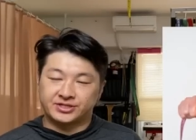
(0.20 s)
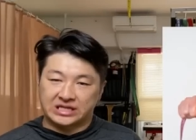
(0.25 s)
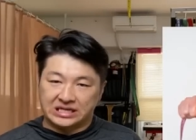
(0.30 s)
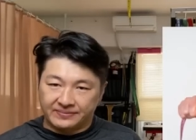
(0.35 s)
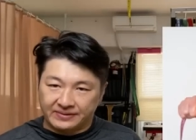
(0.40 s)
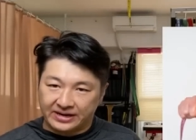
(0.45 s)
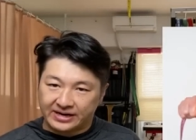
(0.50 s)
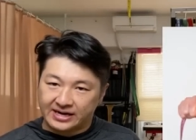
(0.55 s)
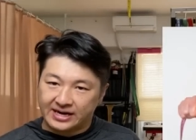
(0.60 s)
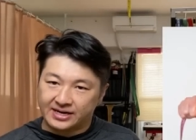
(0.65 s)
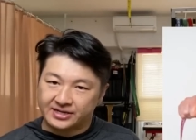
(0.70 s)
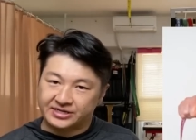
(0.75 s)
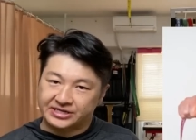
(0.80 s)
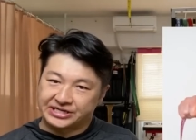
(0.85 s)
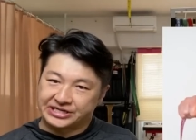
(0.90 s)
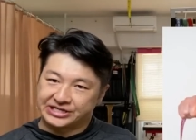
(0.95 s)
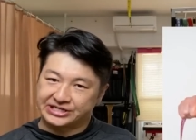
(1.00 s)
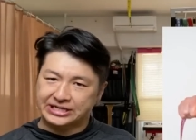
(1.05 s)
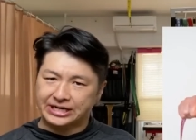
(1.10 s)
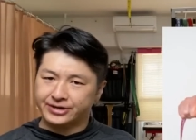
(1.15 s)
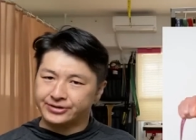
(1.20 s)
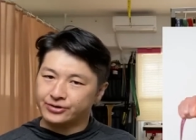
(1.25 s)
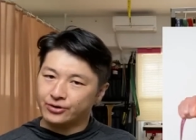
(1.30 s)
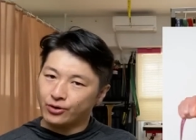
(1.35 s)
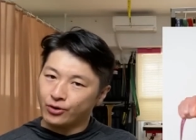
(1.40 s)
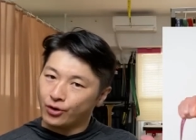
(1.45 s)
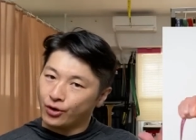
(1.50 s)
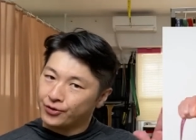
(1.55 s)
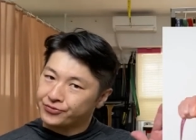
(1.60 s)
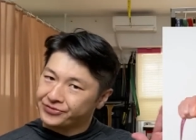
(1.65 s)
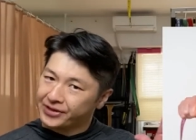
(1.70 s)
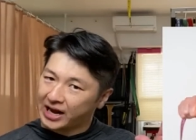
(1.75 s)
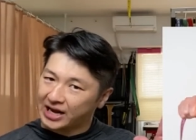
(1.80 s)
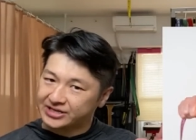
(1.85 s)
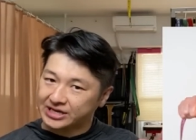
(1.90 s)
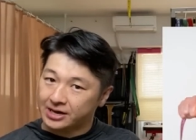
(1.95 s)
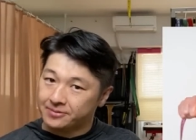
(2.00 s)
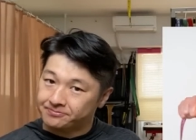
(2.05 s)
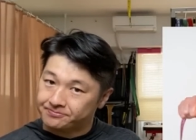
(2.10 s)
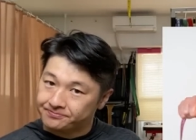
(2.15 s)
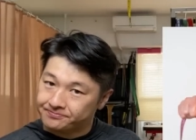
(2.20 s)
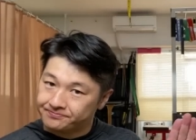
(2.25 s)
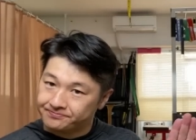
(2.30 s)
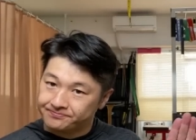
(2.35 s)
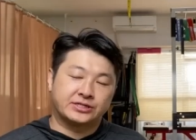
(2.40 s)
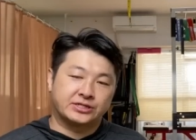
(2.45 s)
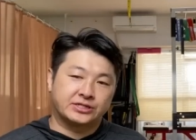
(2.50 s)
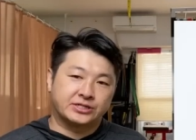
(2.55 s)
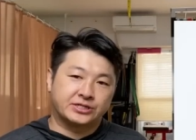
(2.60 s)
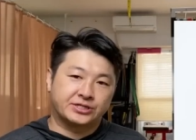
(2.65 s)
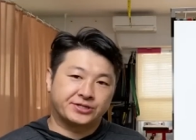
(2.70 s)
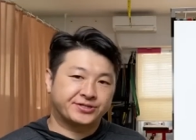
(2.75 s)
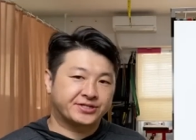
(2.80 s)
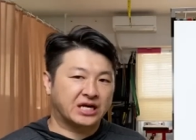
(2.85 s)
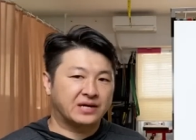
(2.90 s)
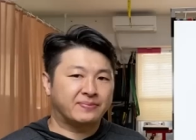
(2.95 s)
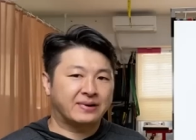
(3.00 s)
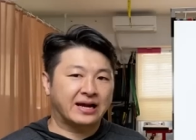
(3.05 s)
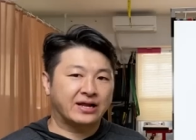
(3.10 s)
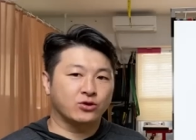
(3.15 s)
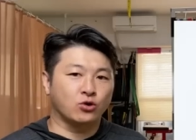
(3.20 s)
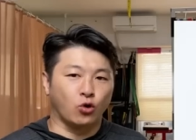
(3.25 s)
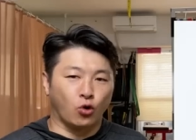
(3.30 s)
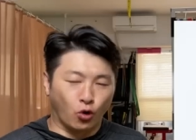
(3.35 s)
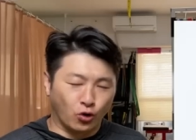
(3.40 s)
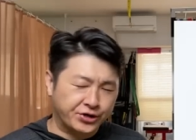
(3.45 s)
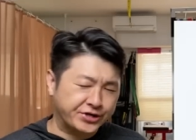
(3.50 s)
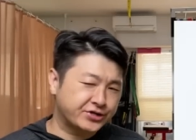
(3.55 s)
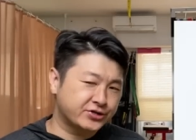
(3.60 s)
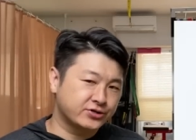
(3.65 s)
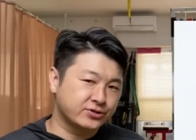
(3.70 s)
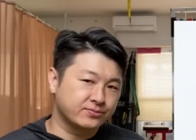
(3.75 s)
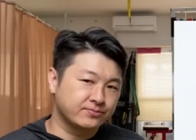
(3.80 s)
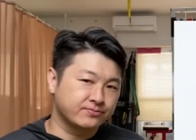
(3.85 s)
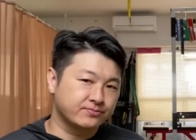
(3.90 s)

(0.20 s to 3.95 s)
下腹が気になるよーって方、下腹のお肉、